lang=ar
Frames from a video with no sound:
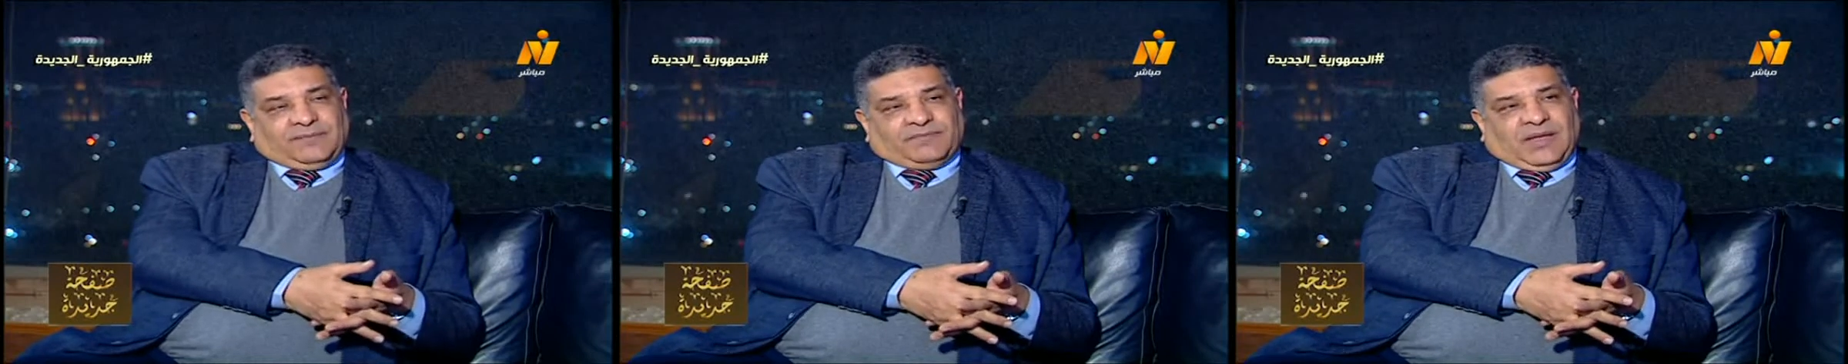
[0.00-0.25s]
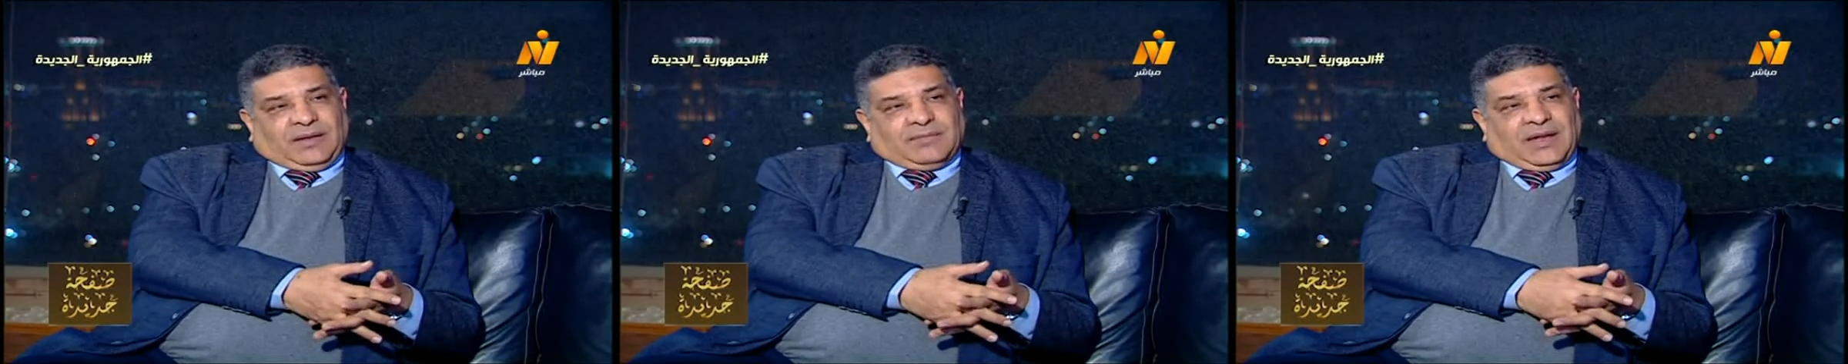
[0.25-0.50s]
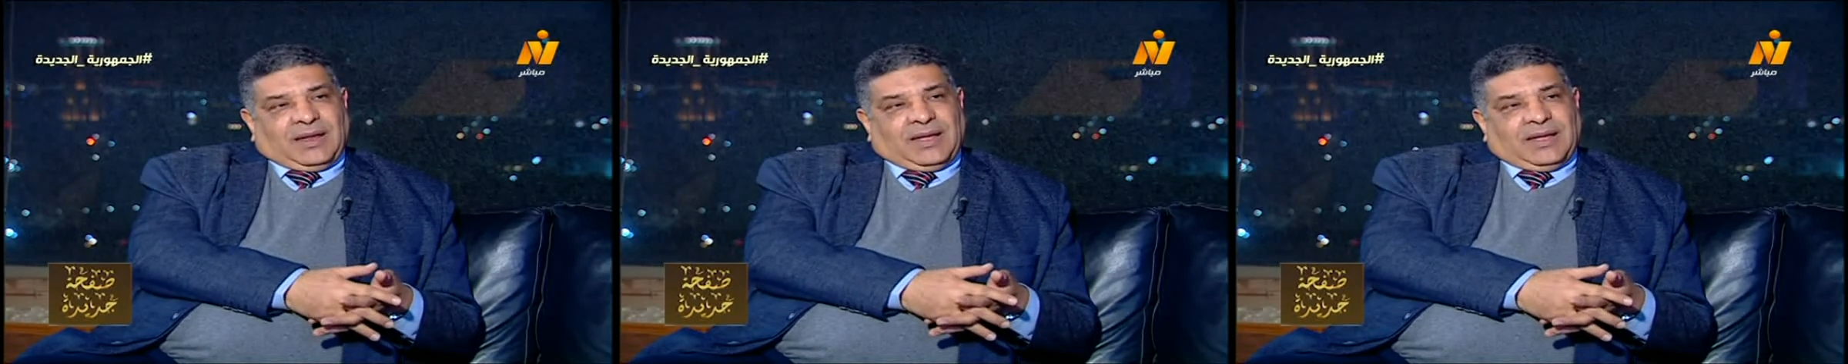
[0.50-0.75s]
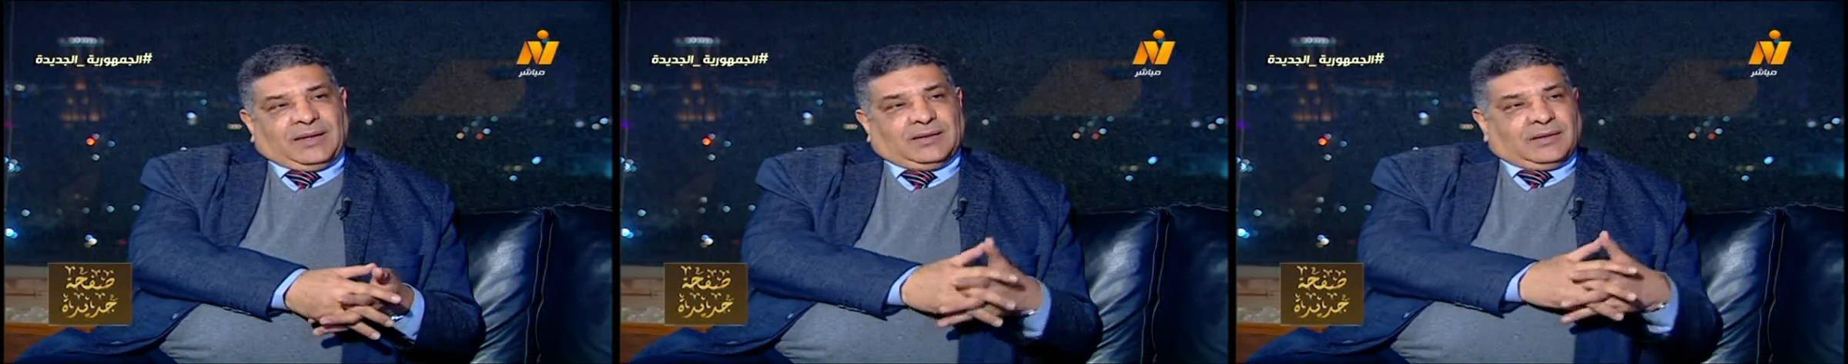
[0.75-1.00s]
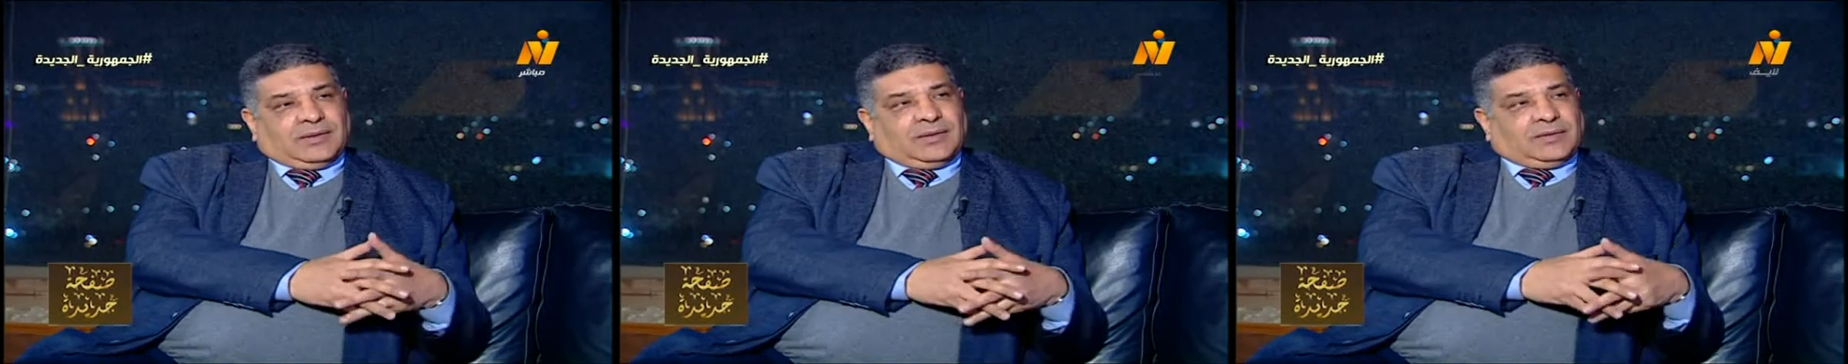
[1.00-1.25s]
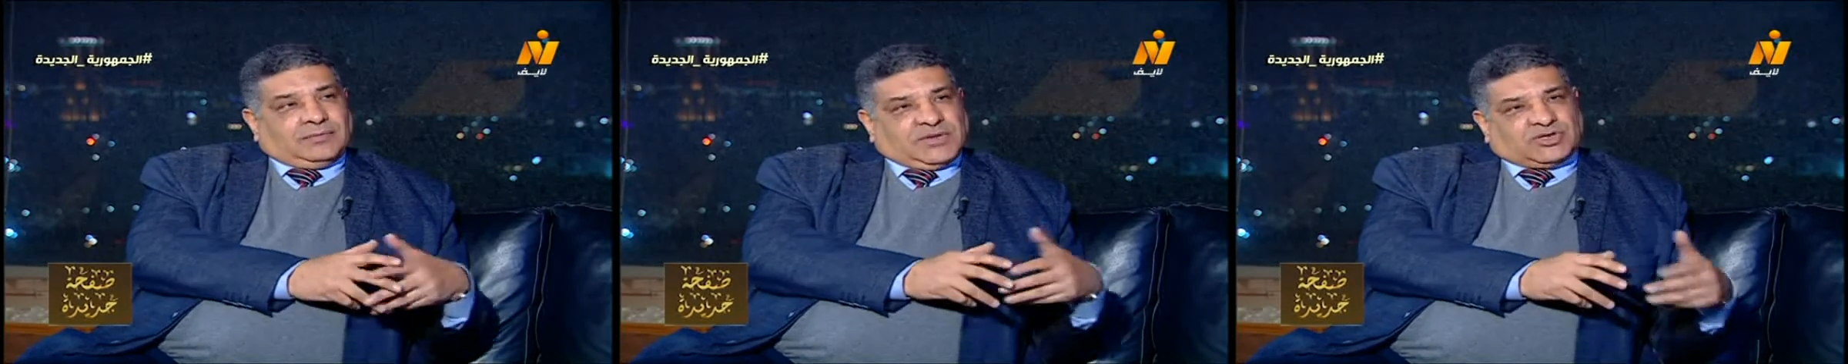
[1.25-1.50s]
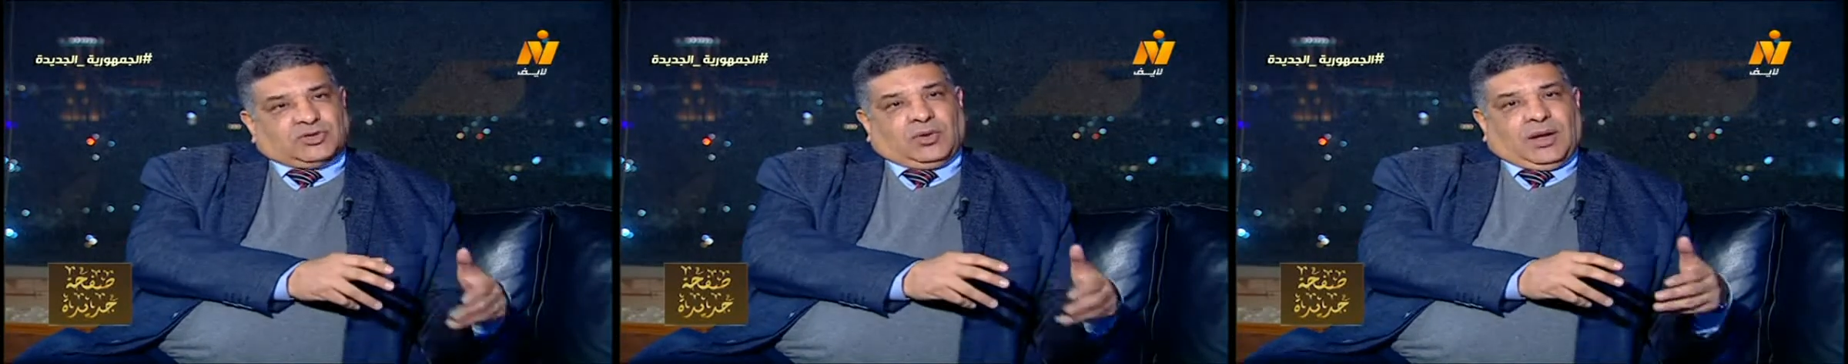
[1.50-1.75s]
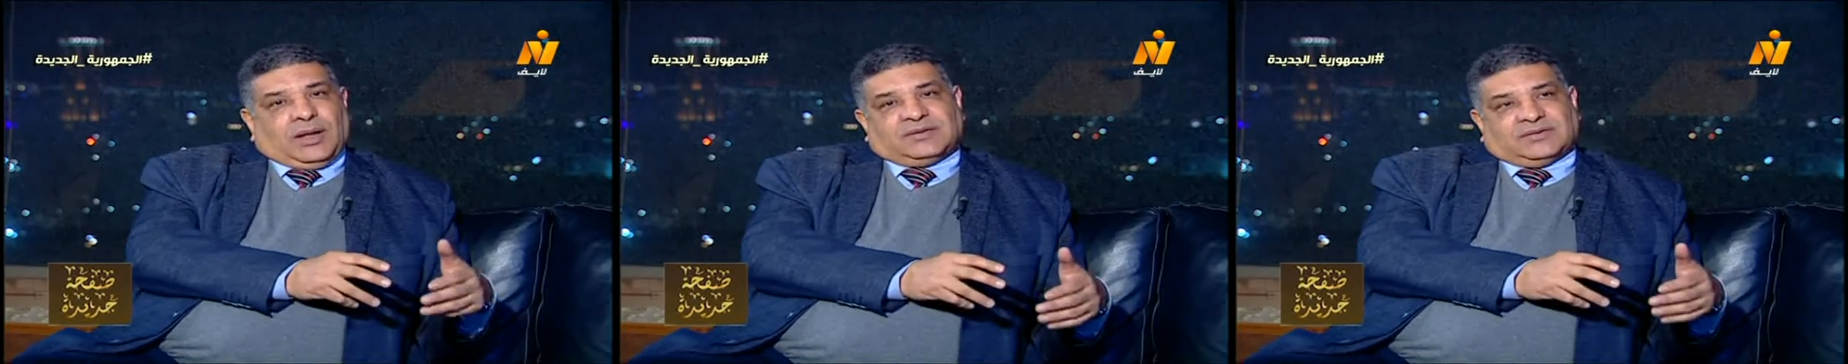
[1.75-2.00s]
بتعملها
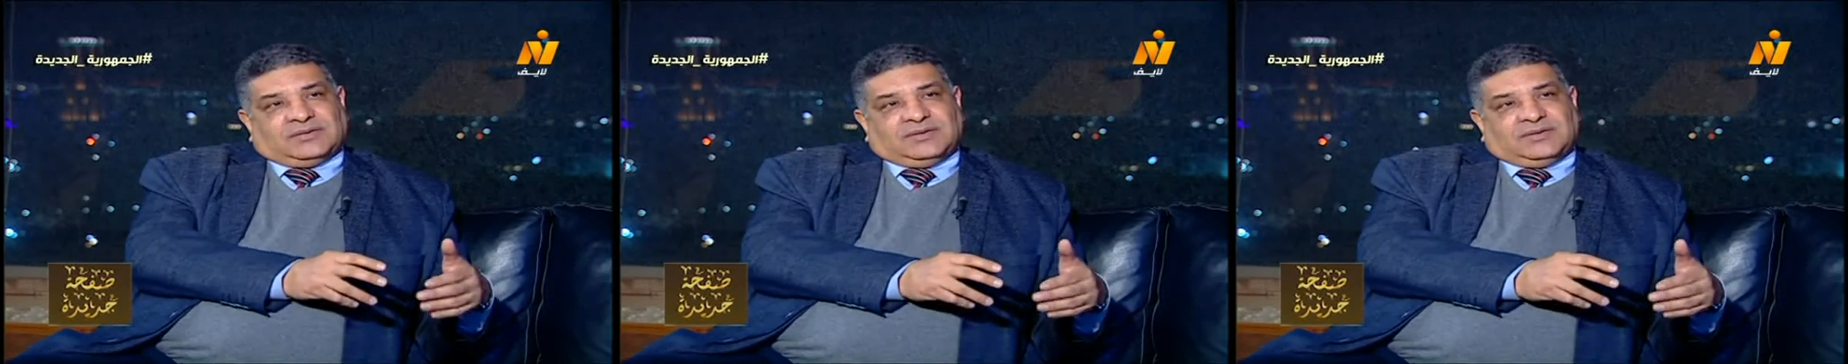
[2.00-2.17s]
مشروعات